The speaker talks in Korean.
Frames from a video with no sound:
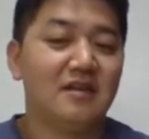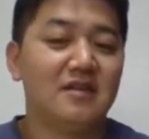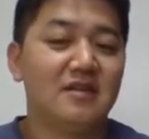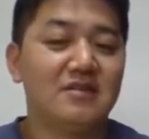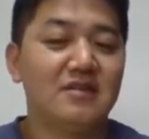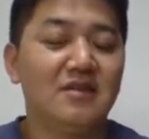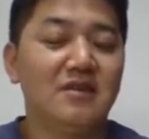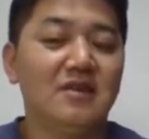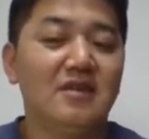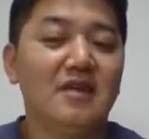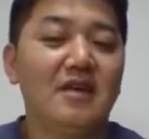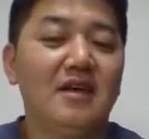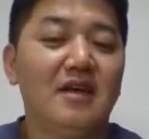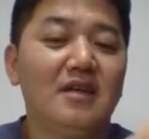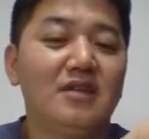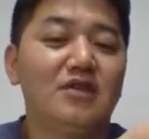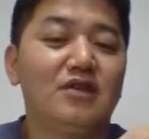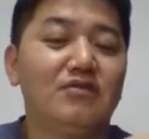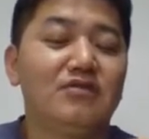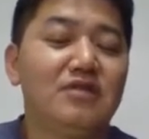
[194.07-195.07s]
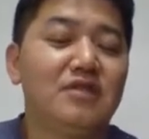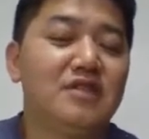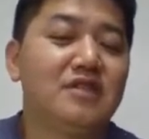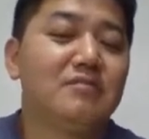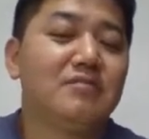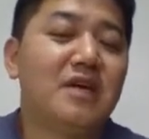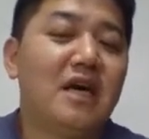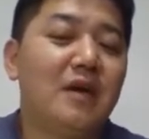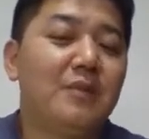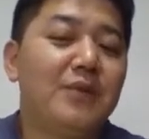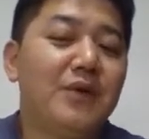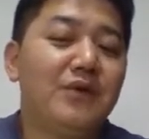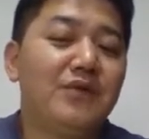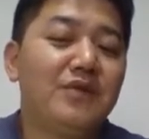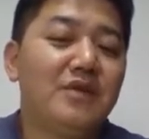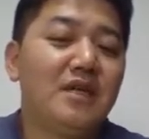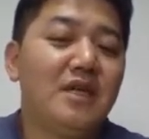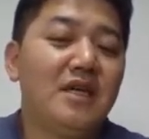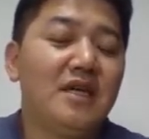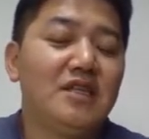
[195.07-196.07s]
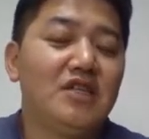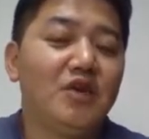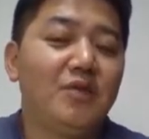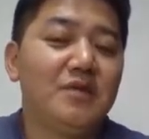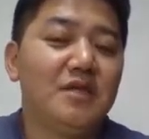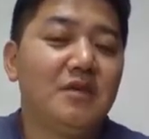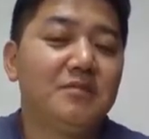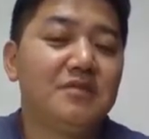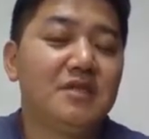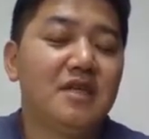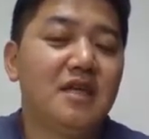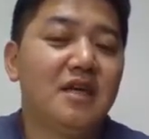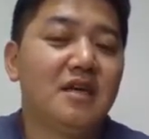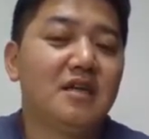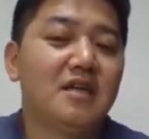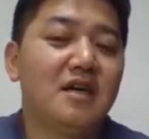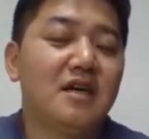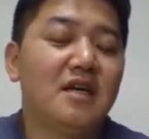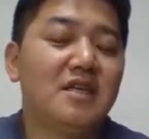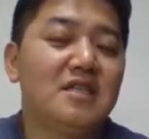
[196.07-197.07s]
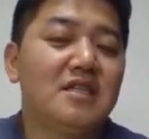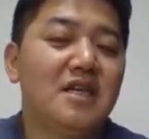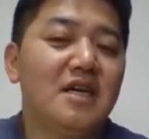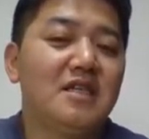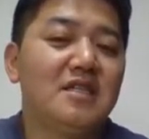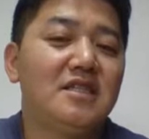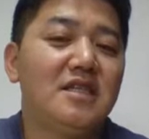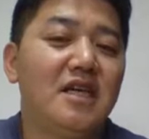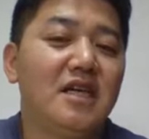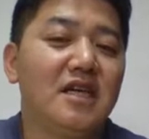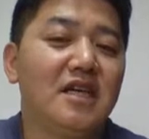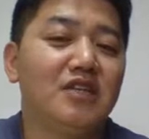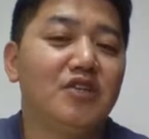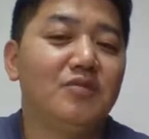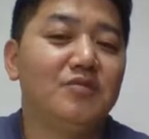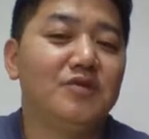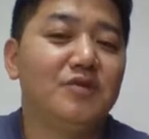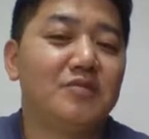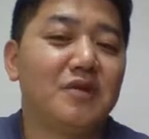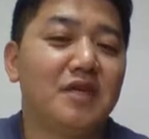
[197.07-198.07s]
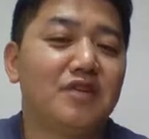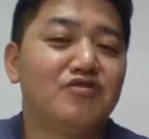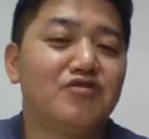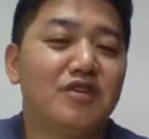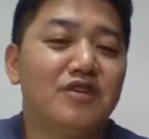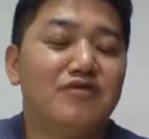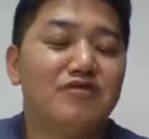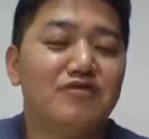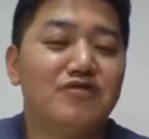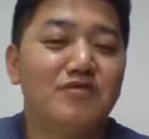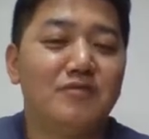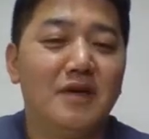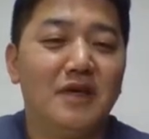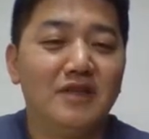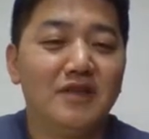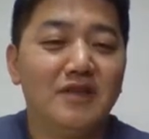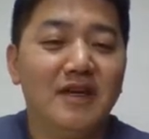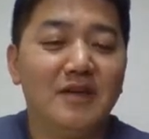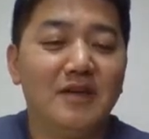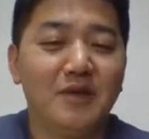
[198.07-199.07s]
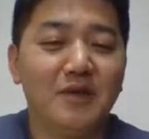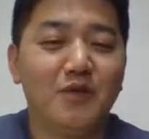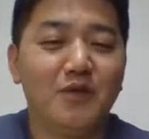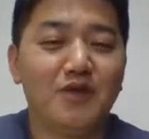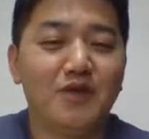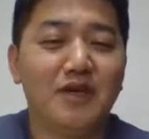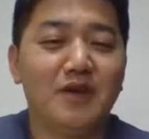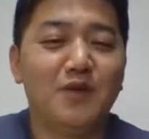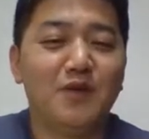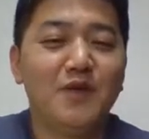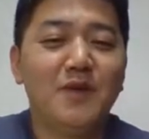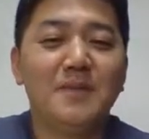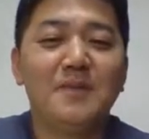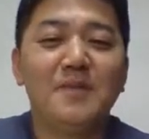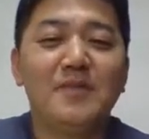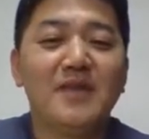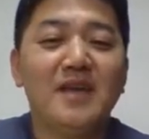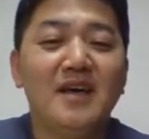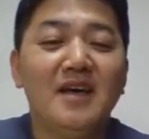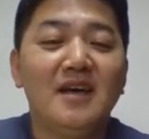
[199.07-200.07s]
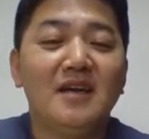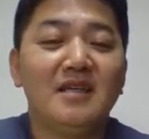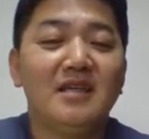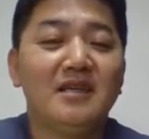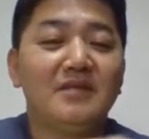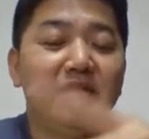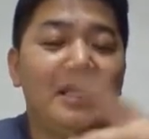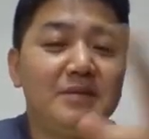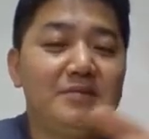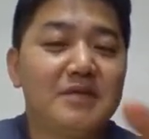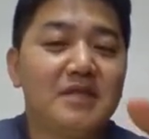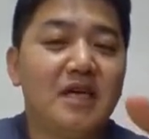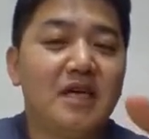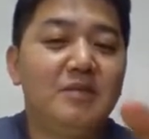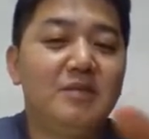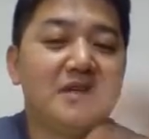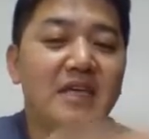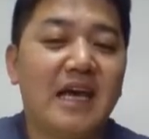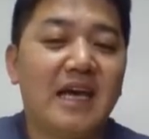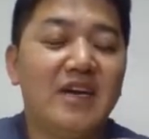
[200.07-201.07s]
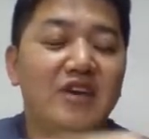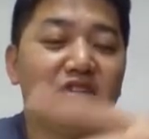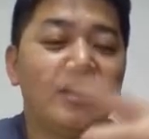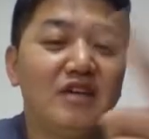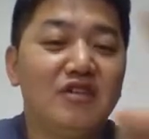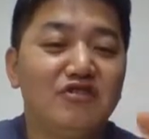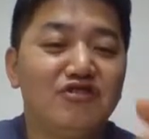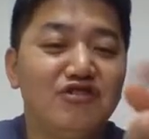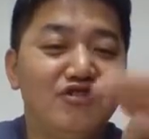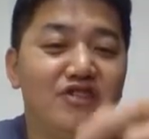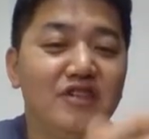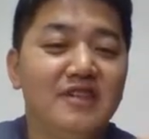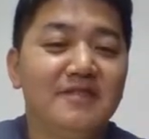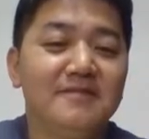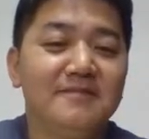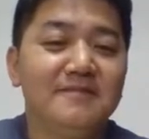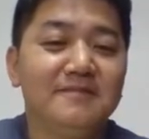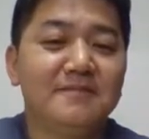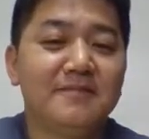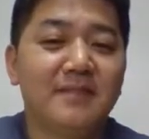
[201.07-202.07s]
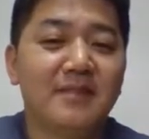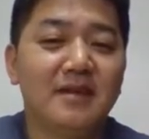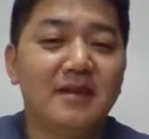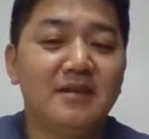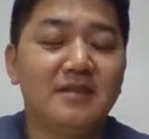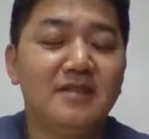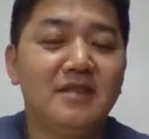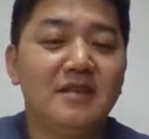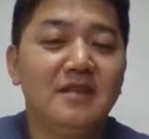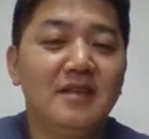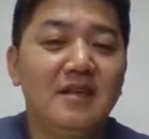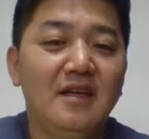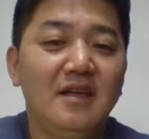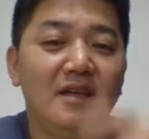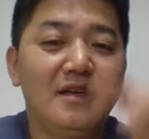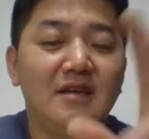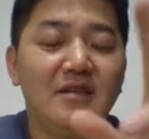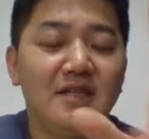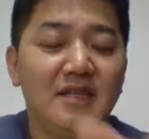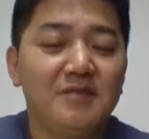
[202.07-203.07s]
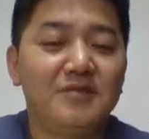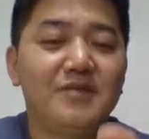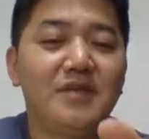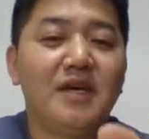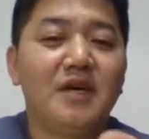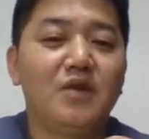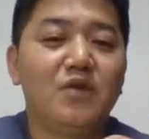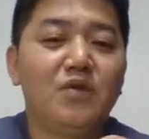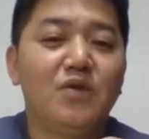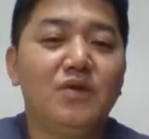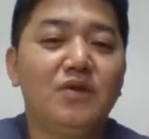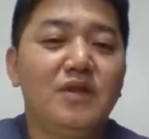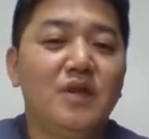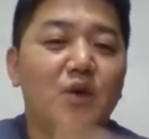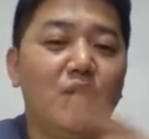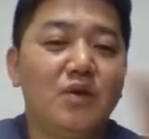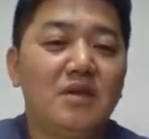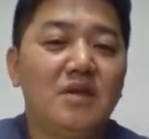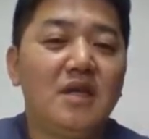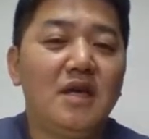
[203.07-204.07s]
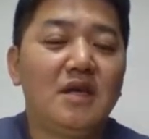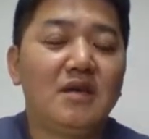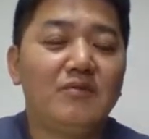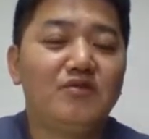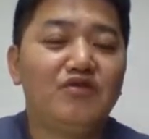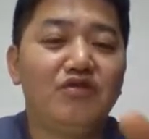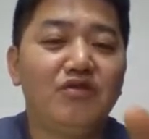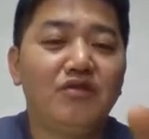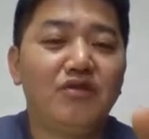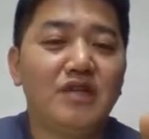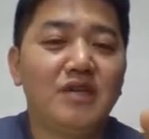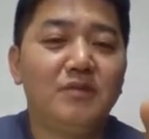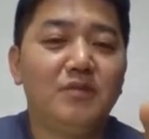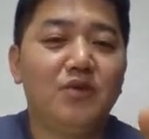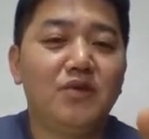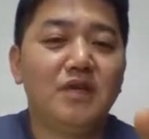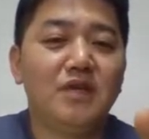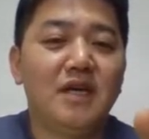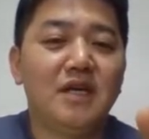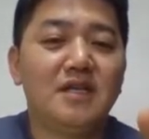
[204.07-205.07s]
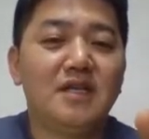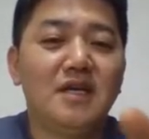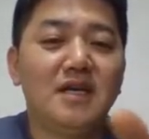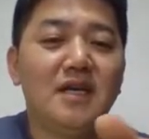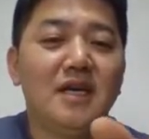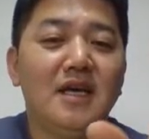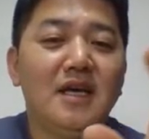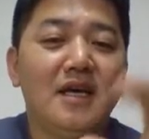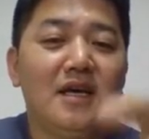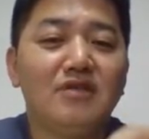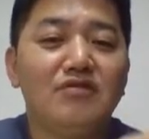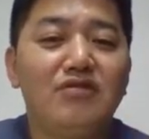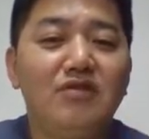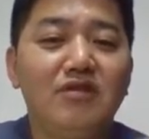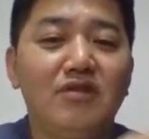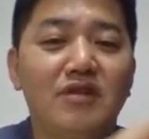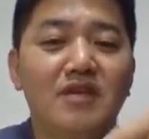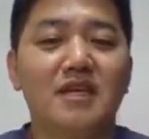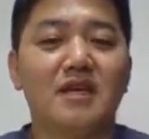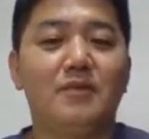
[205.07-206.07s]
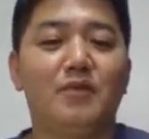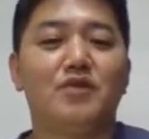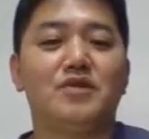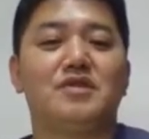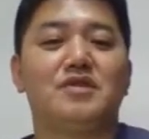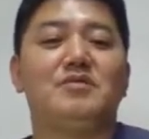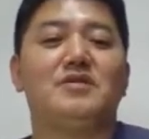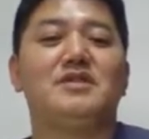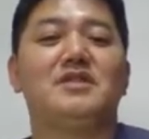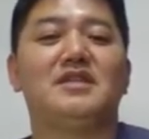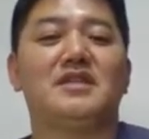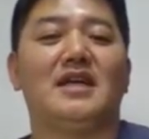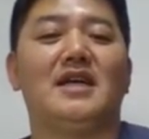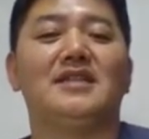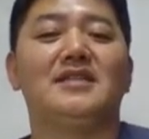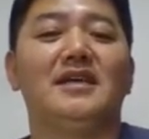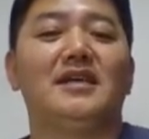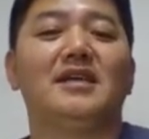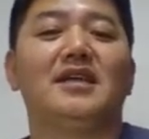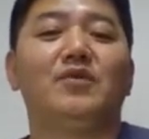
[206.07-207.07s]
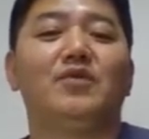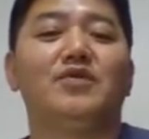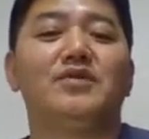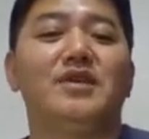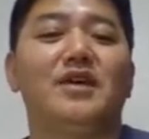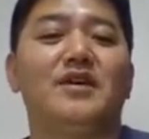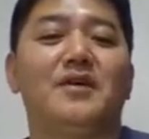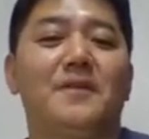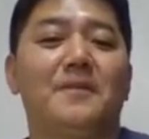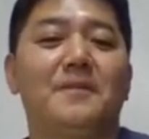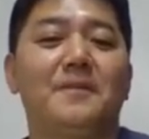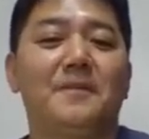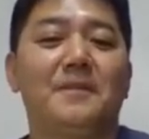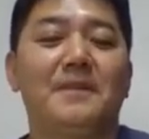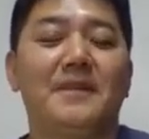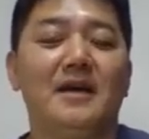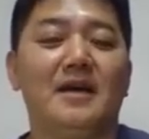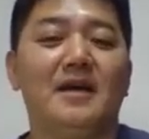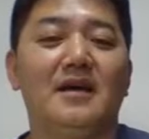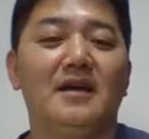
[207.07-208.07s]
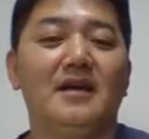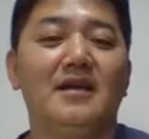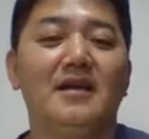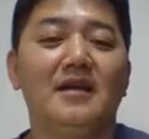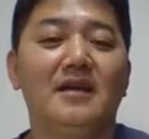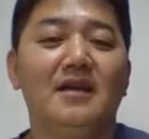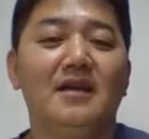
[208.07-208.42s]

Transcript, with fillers: 그래서 저도 지금 가벼운데 처음에 30개 하다가 시간 지나니까 점점 개수가 줄더만요. 한 번에 못하고. 딥스 가면 걔가 영향을 주죠. 네? 그 딥스 했고, 근데 올 때, 그럼 줄넘기 뭐냐. 근데 줄넘기가 보시면 이제 잘 생각해 보세요. 네.